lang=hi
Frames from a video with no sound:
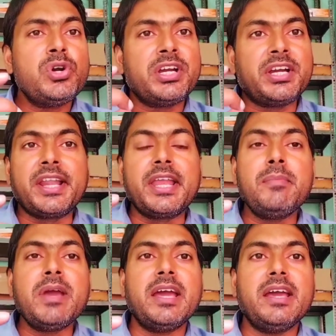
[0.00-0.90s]
क्रीम
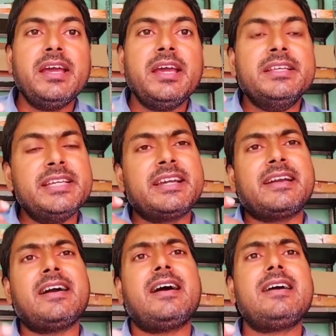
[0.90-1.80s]
है ये
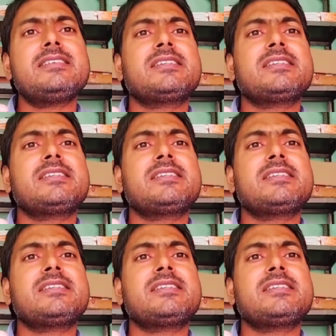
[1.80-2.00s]
खास